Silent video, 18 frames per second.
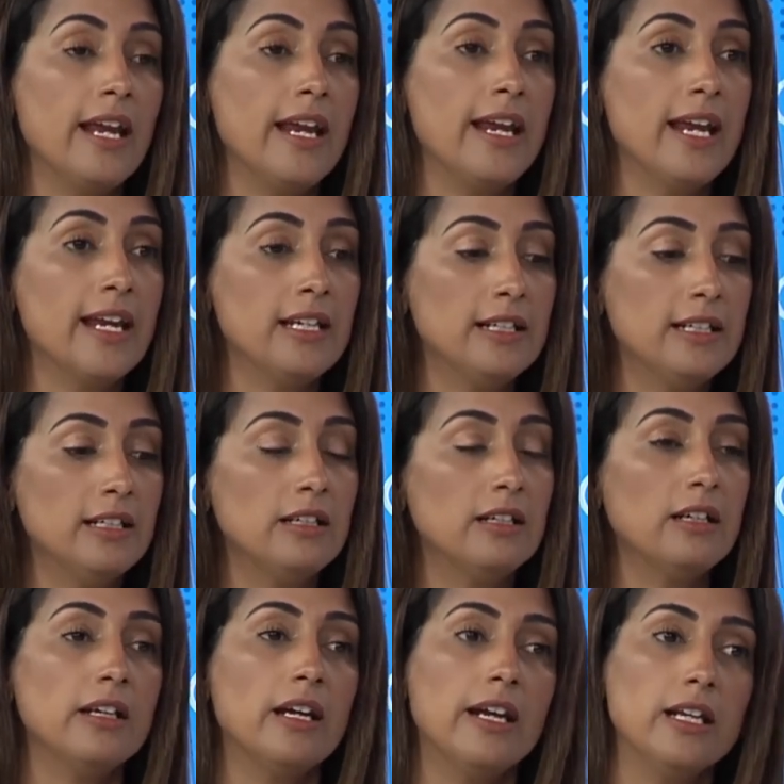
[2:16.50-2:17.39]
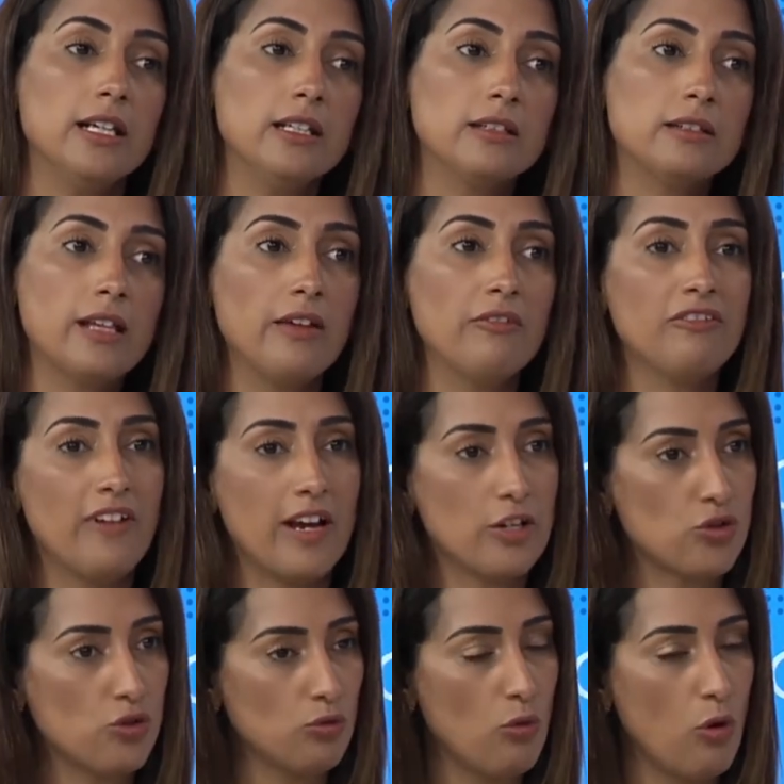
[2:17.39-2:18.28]
Ele, ele
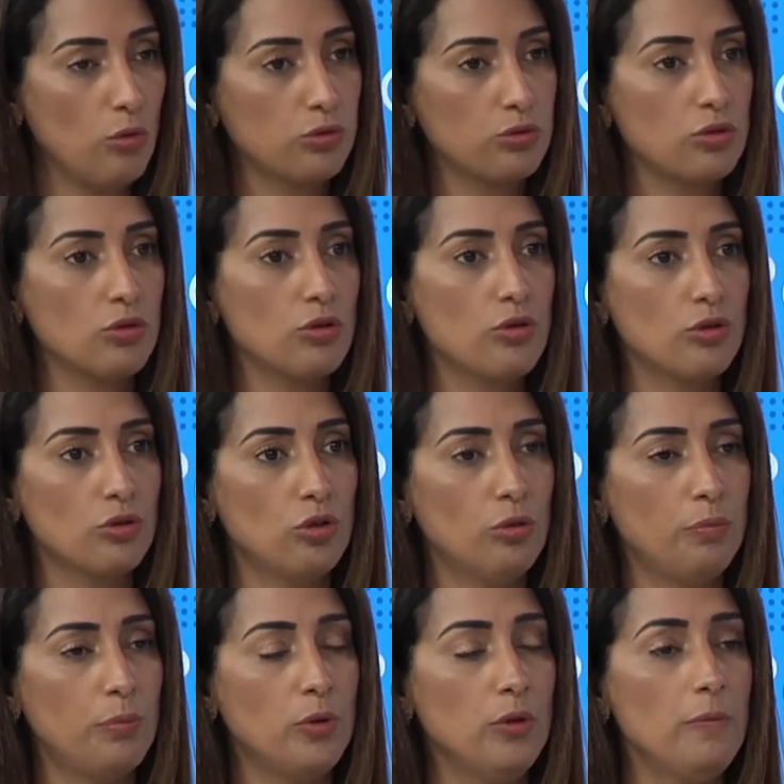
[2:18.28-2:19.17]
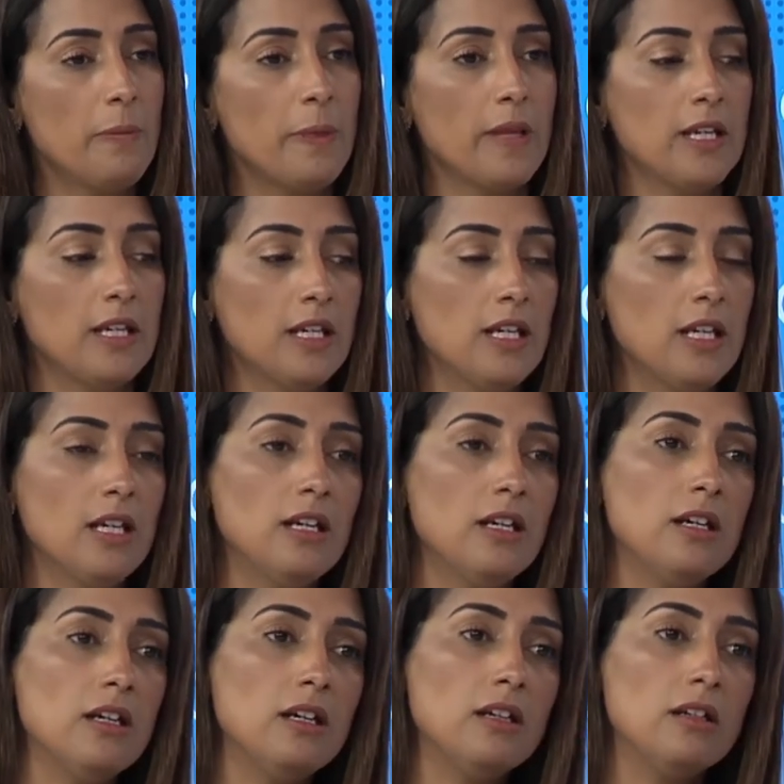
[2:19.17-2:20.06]
vem de um outro grupo
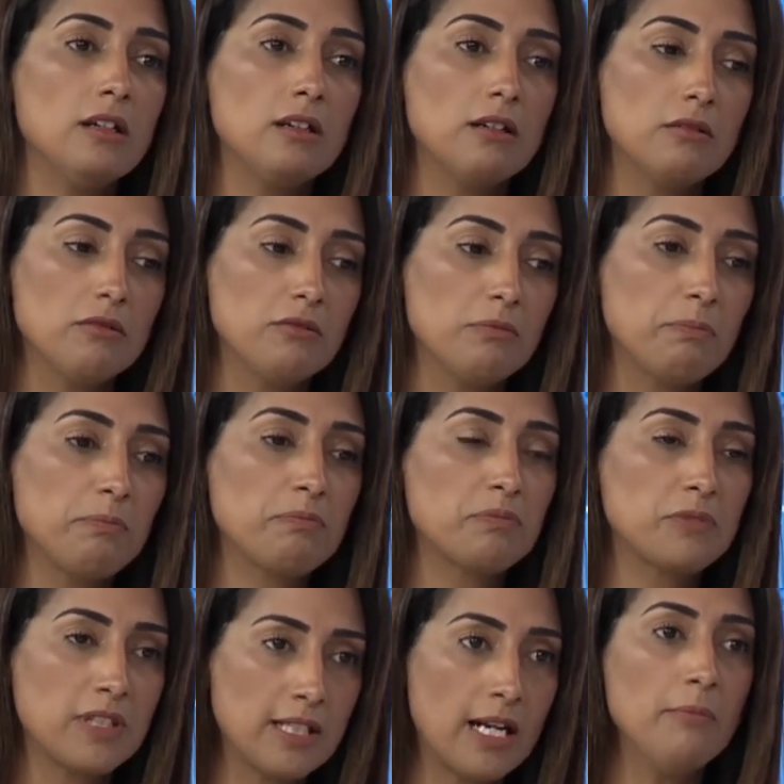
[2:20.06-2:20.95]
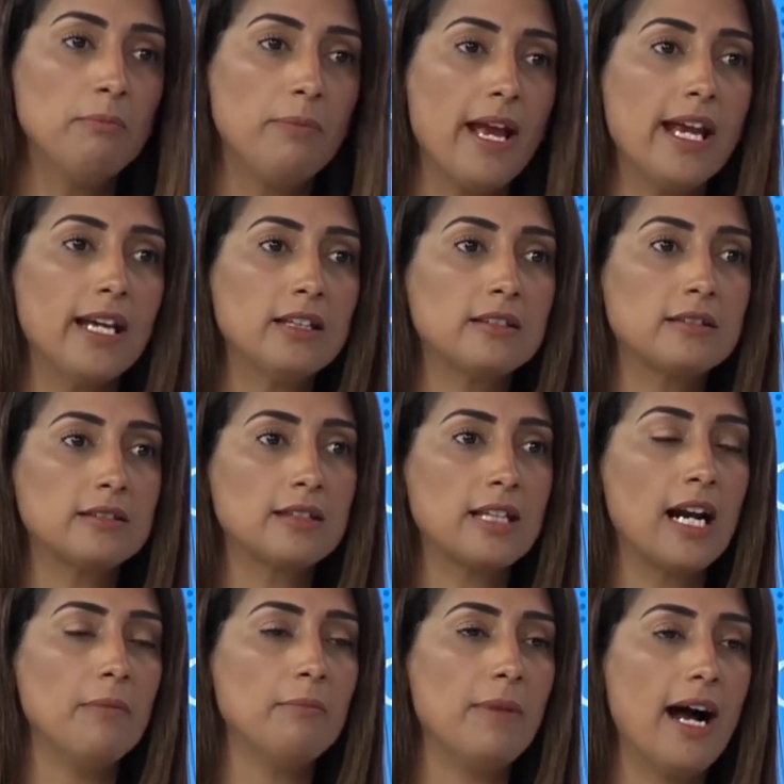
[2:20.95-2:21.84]
e também
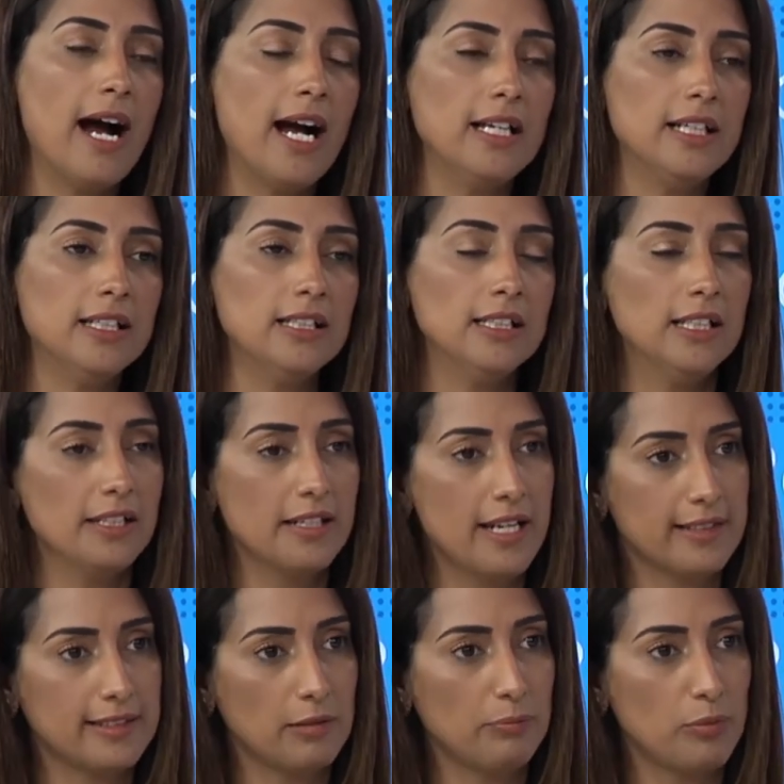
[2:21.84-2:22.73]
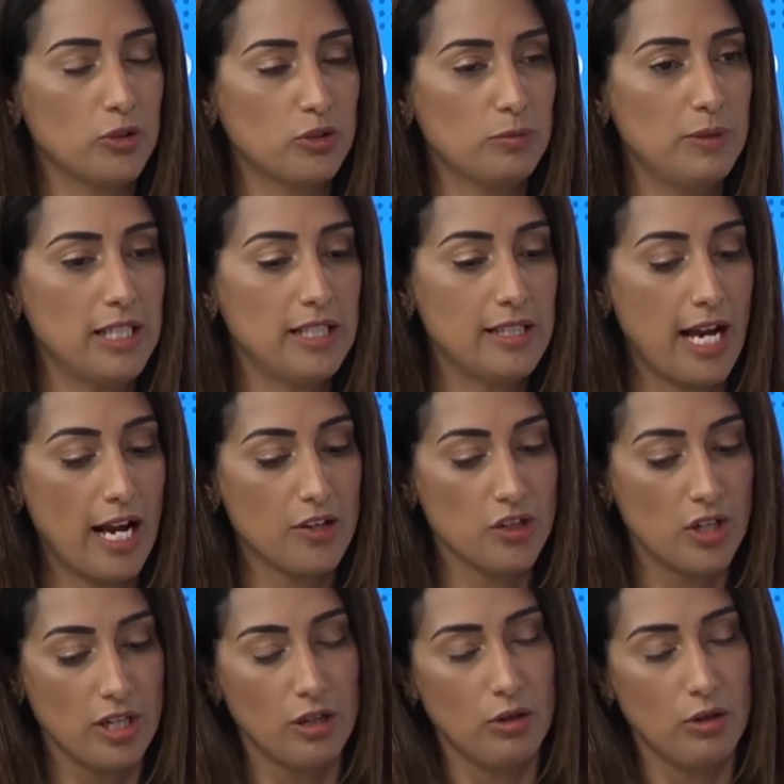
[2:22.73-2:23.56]
trabalha nessa possibilidade.